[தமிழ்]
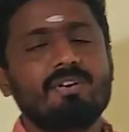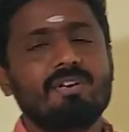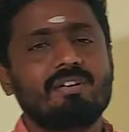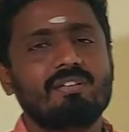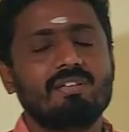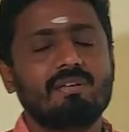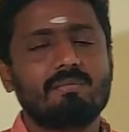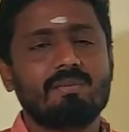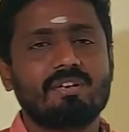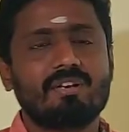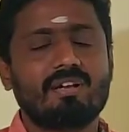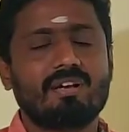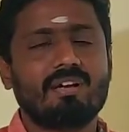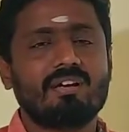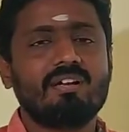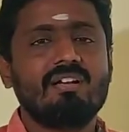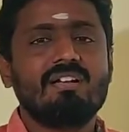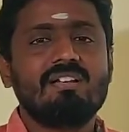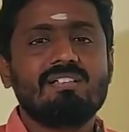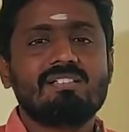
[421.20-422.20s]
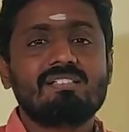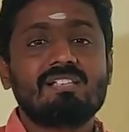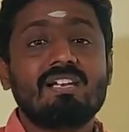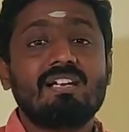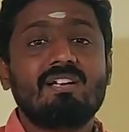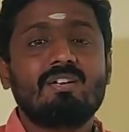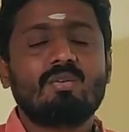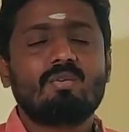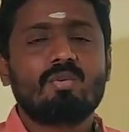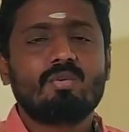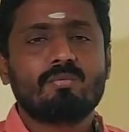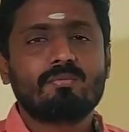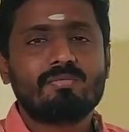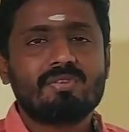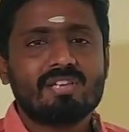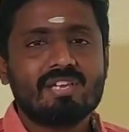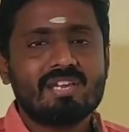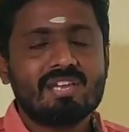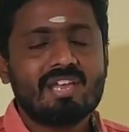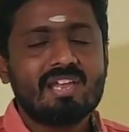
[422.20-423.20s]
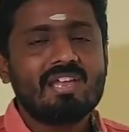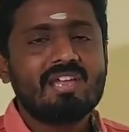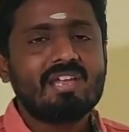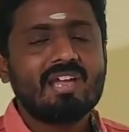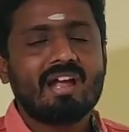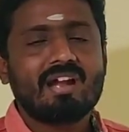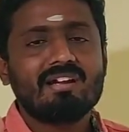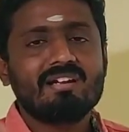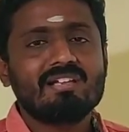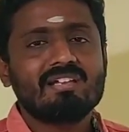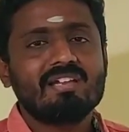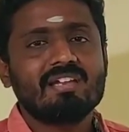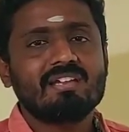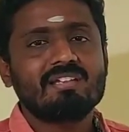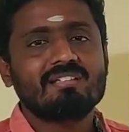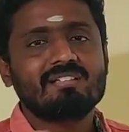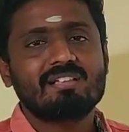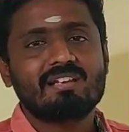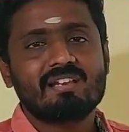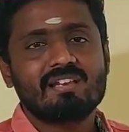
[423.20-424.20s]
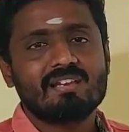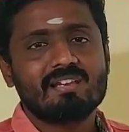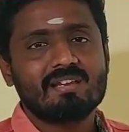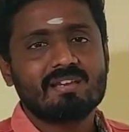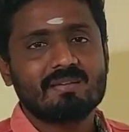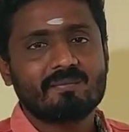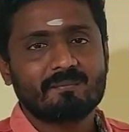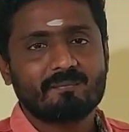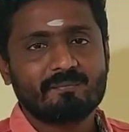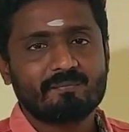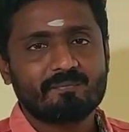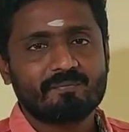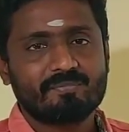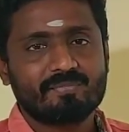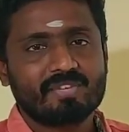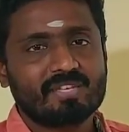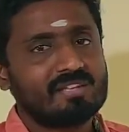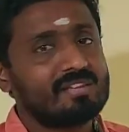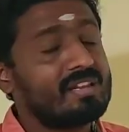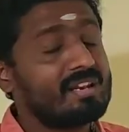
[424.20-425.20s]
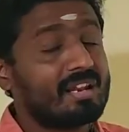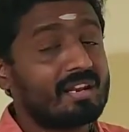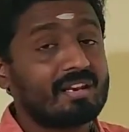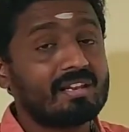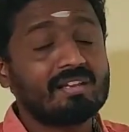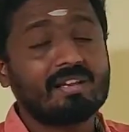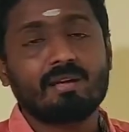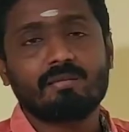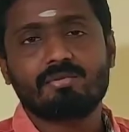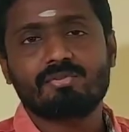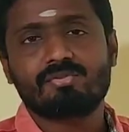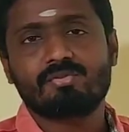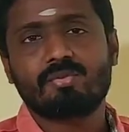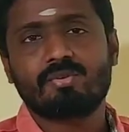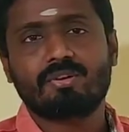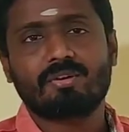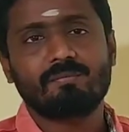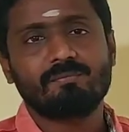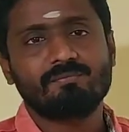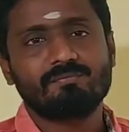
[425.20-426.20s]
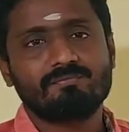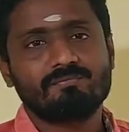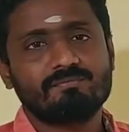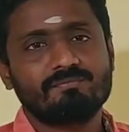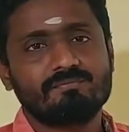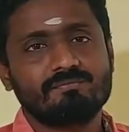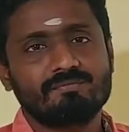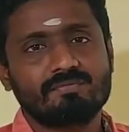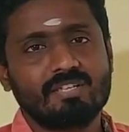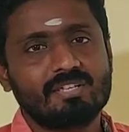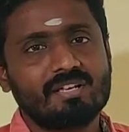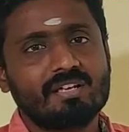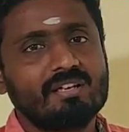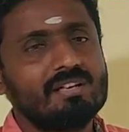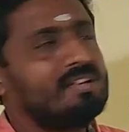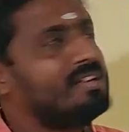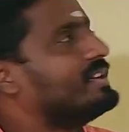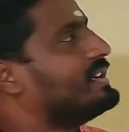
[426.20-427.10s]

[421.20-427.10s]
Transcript: பண்ணுறது அப்படின்னா சைட்டோக்ரோம் ஏ அண்ட் ஏ த்ரீ இதை நல்லா ஞாபகம் வச்சுக்கோங்க ரைட்டா